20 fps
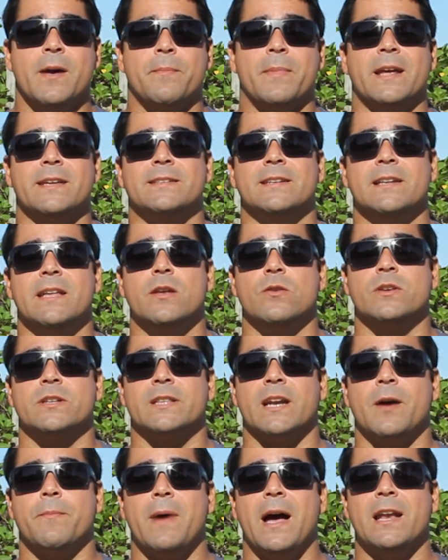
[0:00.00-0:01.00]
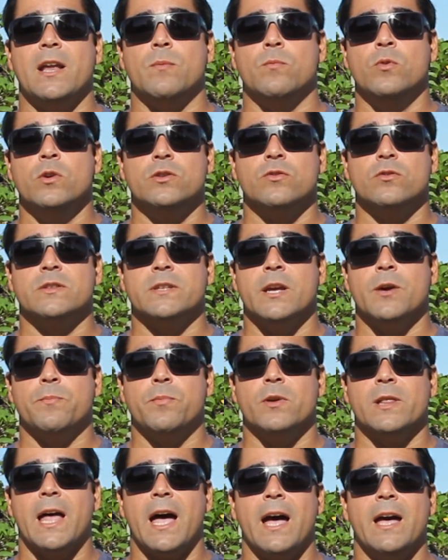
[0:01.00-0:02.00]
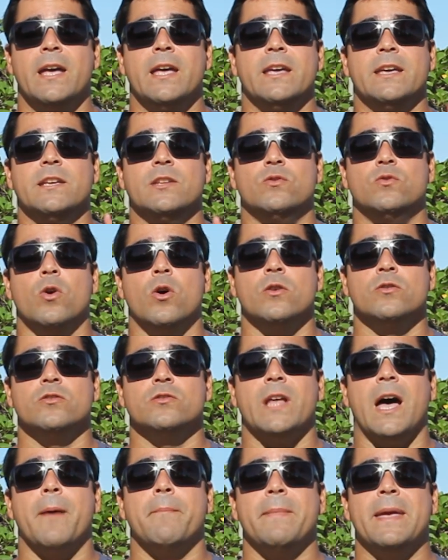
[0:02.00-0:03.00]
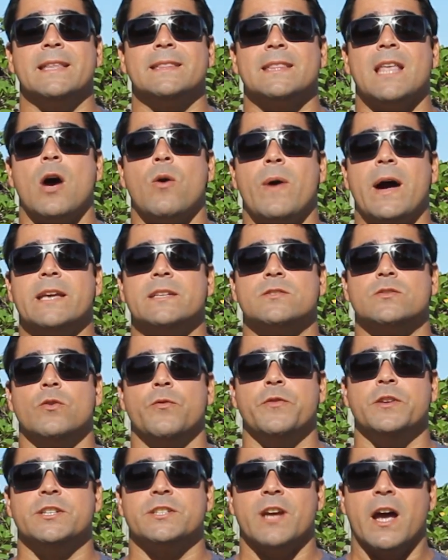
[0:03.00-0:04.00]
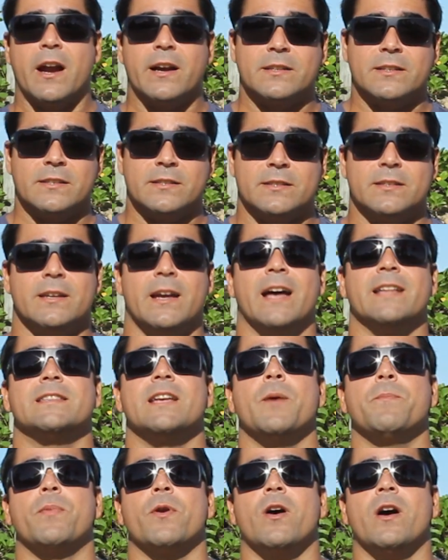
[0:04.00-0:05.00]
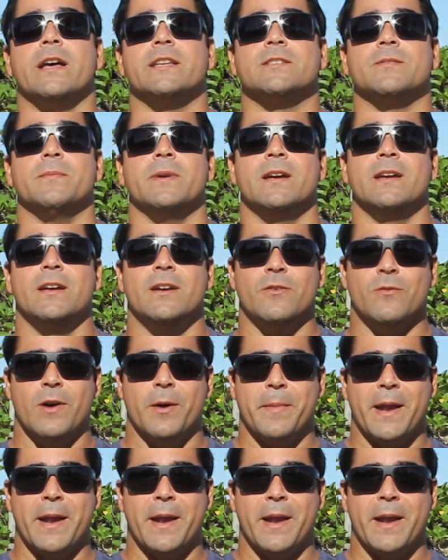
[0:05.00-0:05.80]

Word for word: brasileiro que trabalha há muito tempo lá e dono da Mentawai Surf Charters. Até a próxima, um